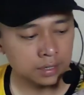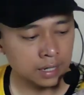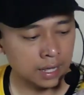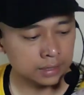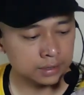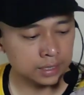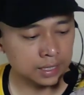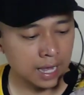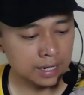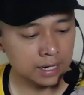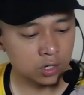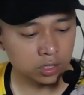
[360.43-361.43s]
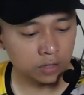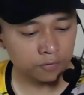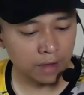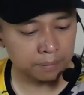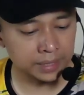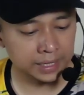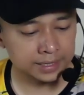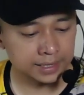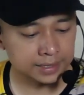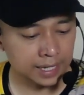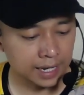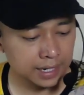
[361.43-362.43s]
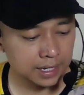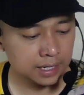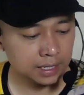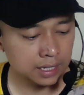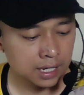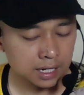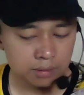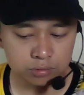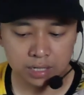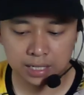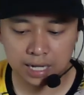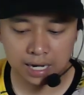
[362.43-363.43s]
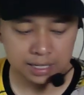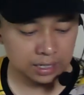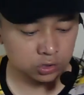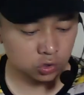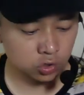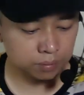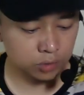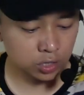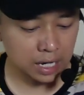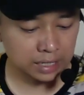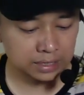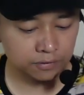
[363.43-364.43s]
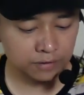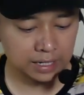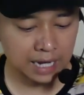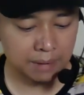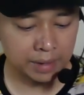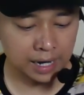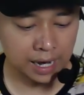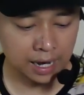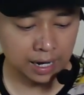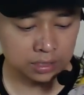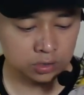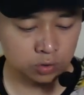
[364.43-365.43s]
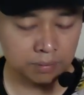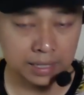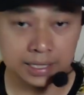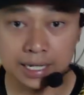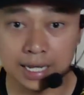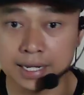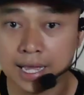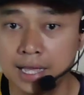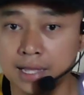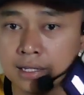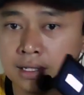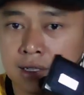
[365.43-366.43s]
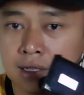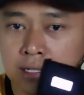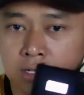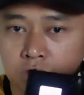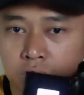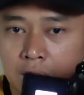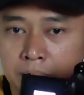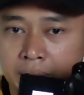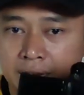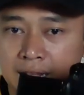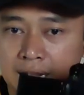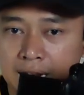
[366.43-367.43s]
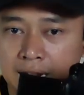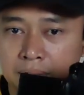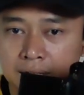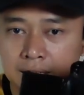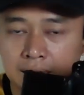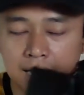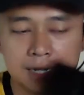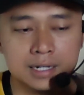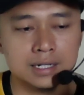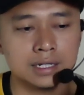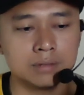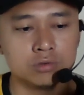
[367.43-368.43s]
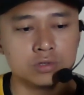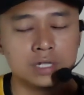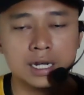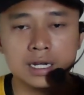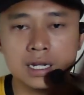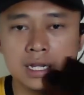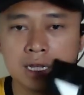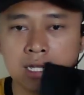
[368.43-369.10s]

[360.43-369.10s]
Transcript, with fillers: Nah jika ada notif update selesai kemudian kalian cukup nonaktifkan kamera langsung matikan ya untuk kameranya kalian matikan kemudian